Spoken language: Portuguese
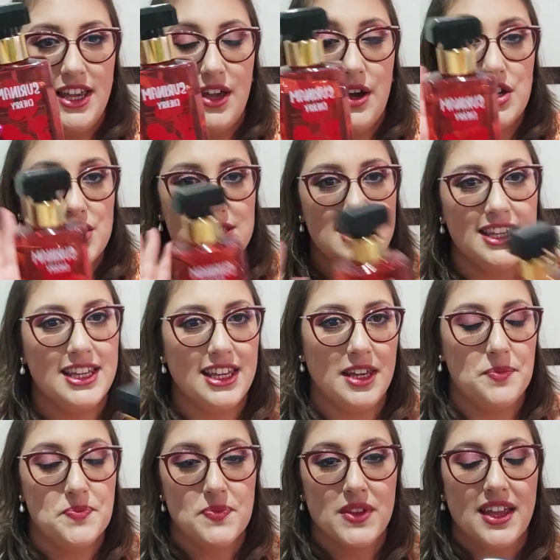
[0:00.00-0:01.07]
Eu acho assim
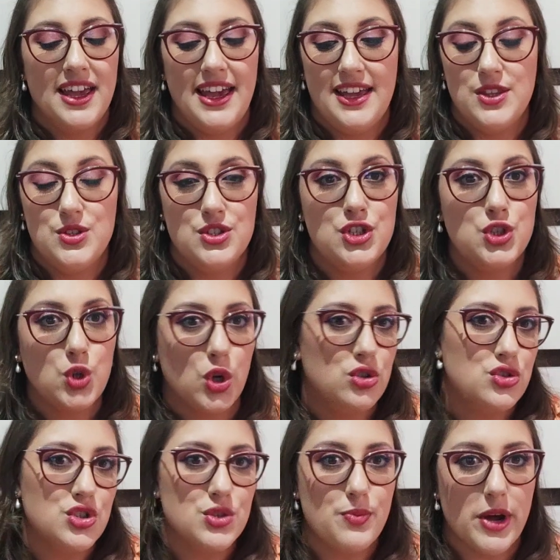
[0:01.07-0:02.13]
que é, de
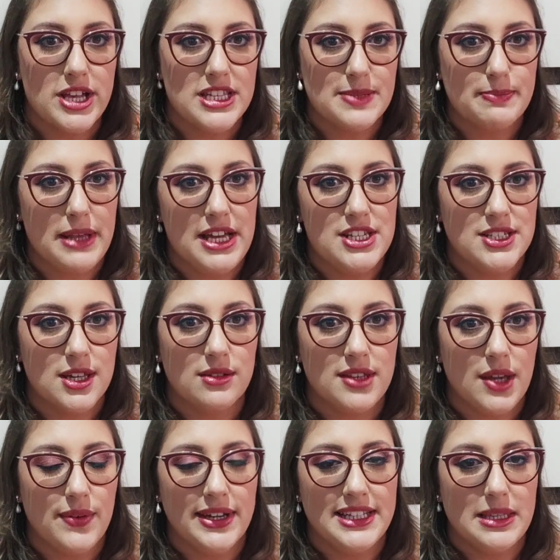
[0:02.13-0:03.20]
todos os body splashes que eu
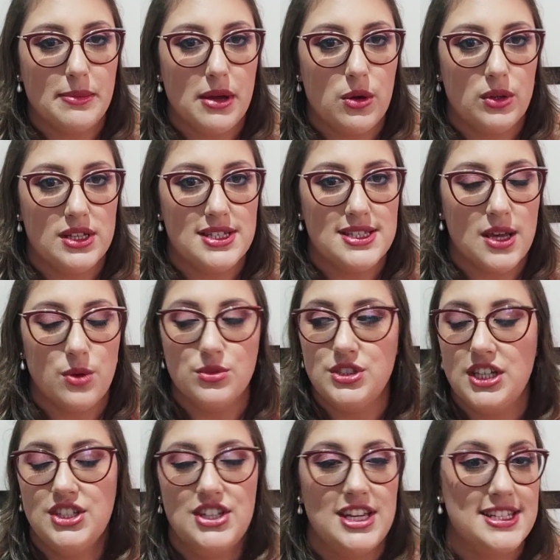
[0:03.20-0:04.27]
tenho aqui na minha coleção,
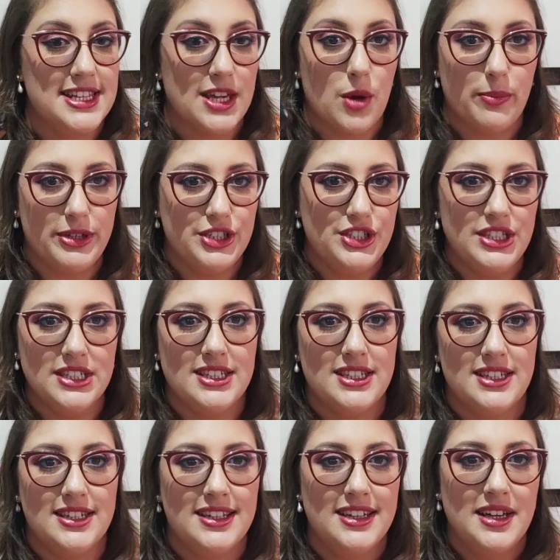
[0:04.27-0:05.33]
gente, esse aqui é o mais
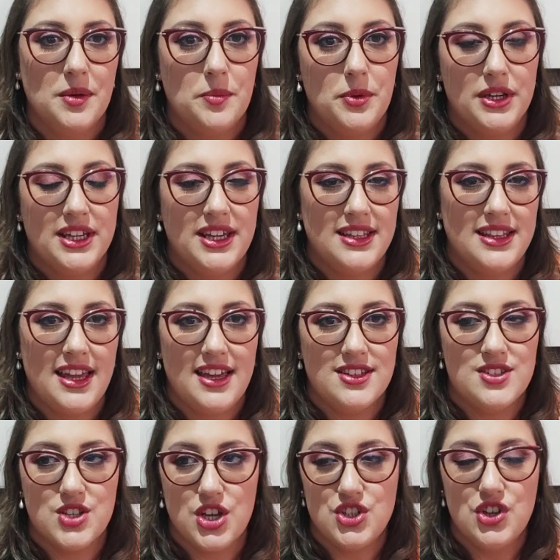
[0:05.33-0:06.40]
chique. Porque, né,
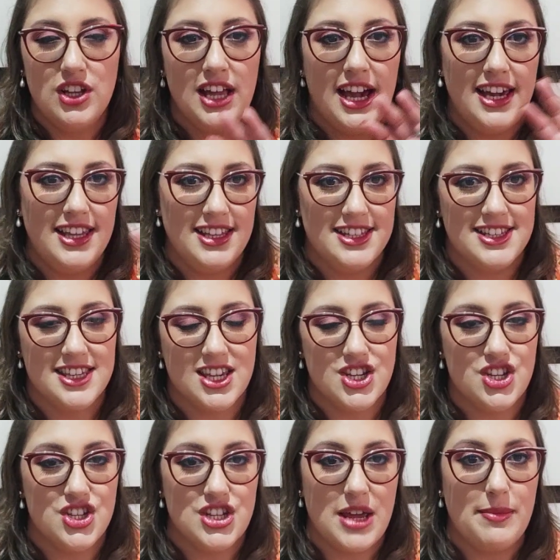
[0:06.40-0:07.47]
só de olhar ele assim, a
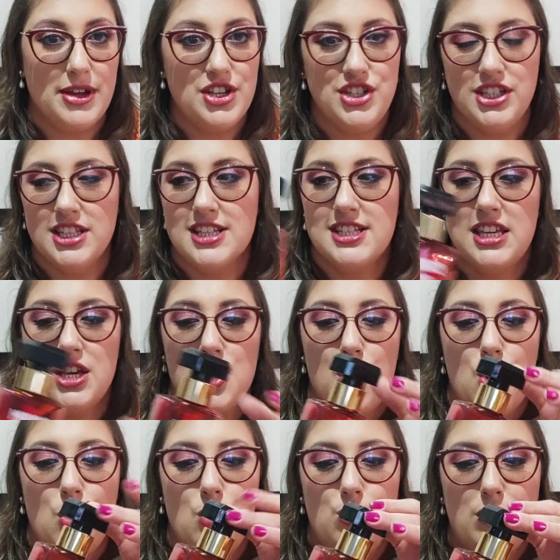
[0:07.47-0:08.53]
gente já imagina assim,
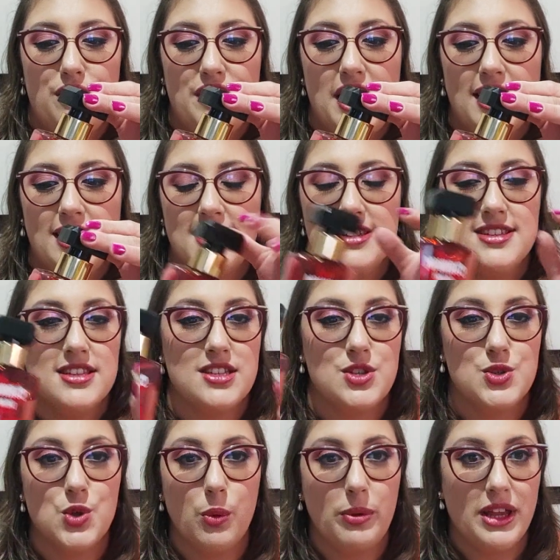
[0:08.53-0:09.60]
uma fragrância assim,
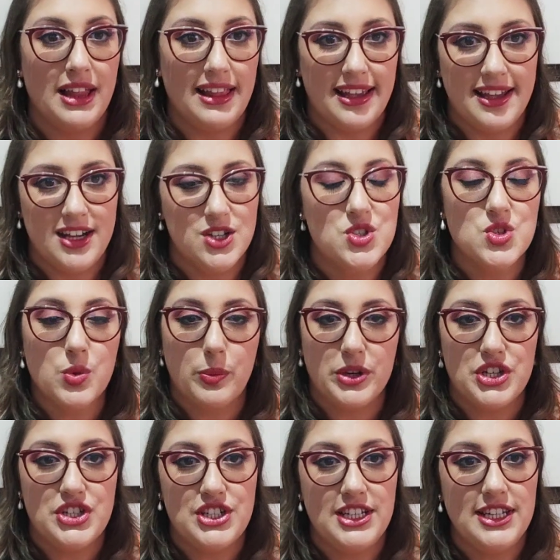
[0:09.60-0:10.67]
super elegante,
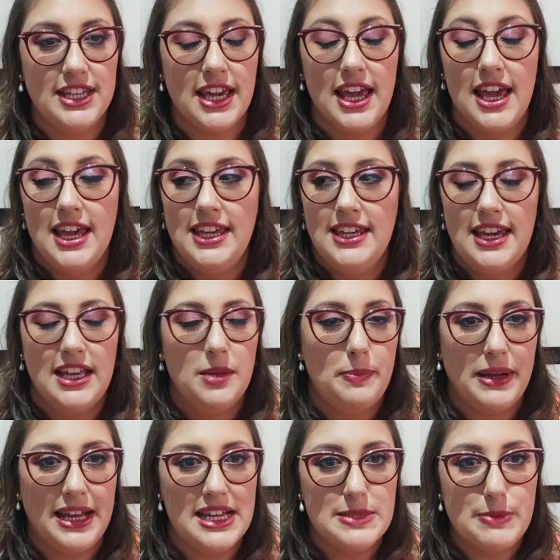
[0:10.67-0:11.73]
super chique. E ele
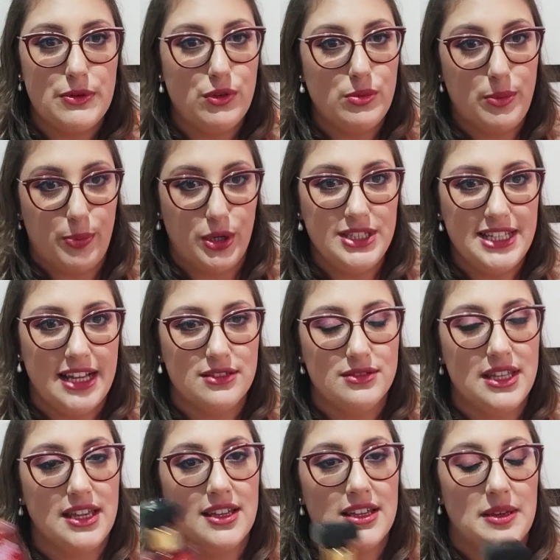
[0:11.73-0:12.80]
parece perfume importado,
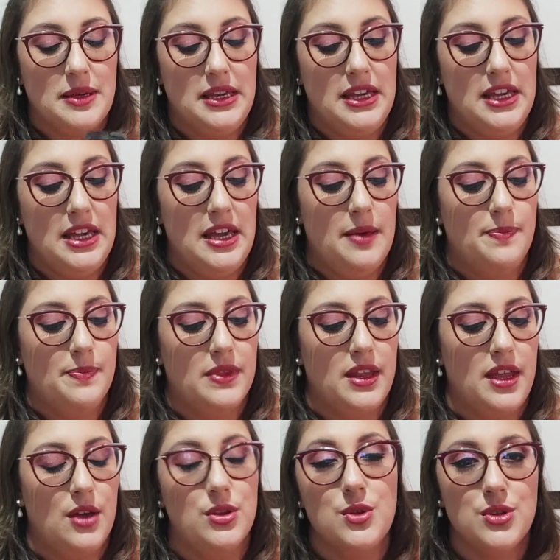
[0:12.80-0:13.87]
né? E
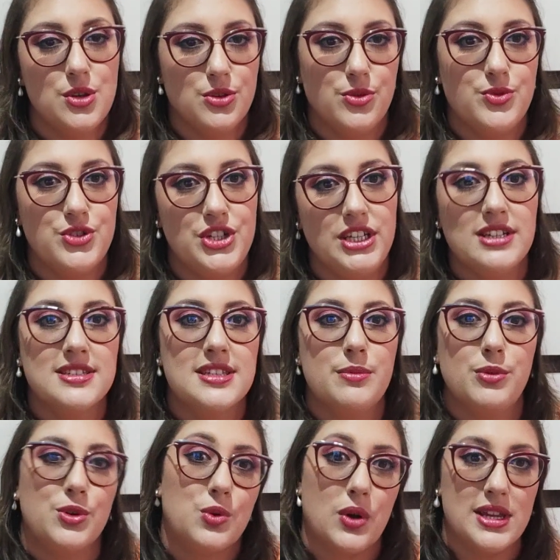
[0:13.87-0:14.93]
eu não, eu não tinha assim
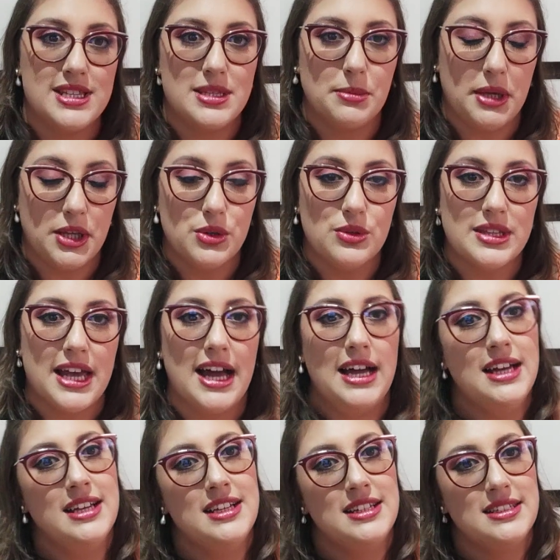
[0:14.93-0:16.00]
muito conhecimento, tá?
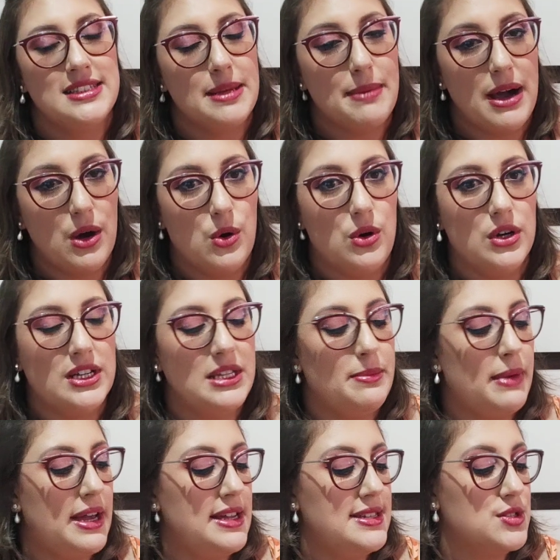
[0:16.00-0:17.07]
Da Mahogany,
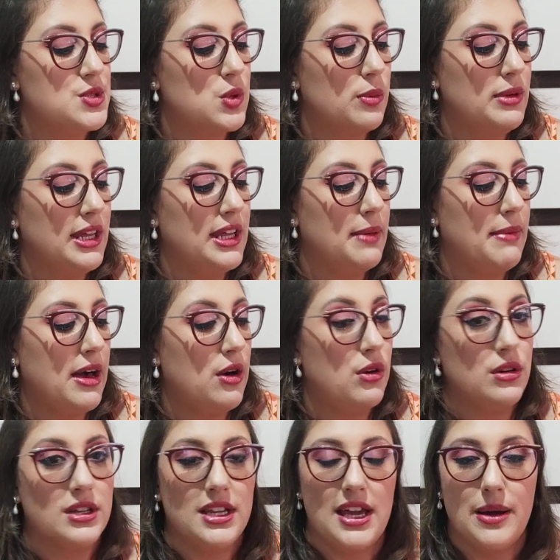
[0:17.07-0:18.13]
mas eu descobri que
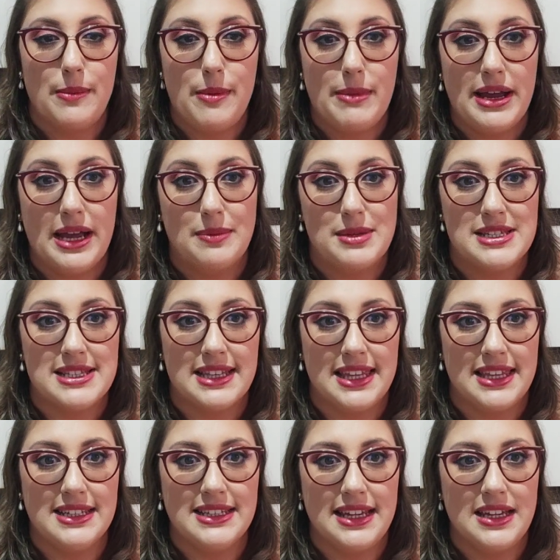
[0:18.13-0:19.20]
Mahogany é uma marca
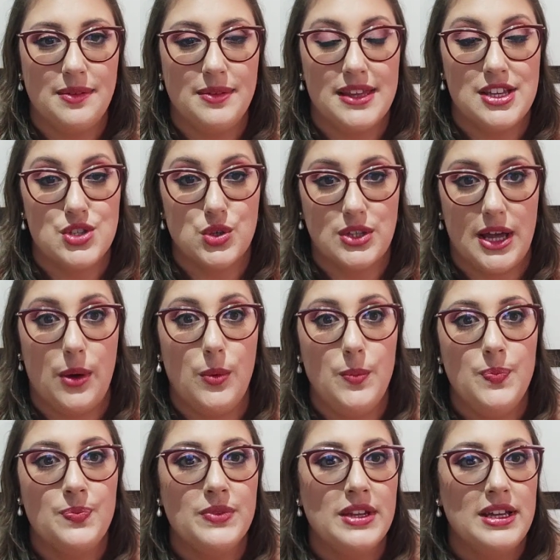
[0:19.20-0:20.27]
brasileira, né?
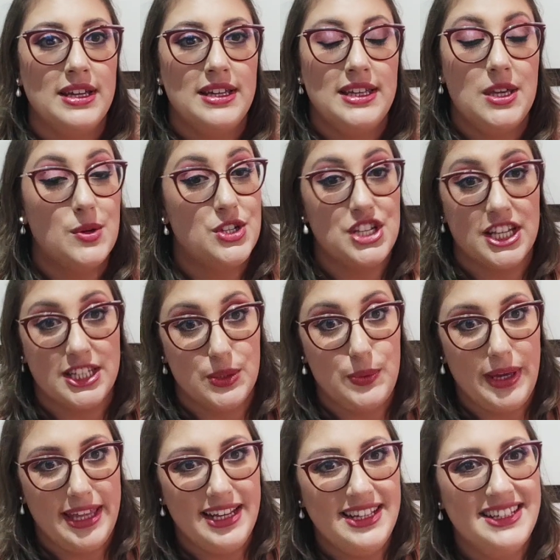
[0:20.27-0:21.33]
Nacional. E eu achei que
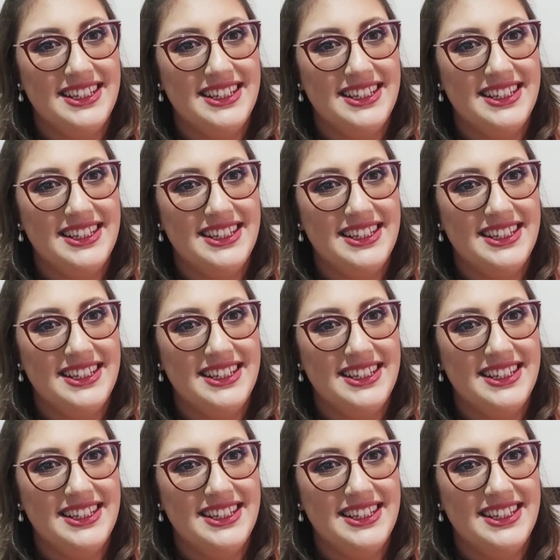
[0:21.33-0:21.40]
não era.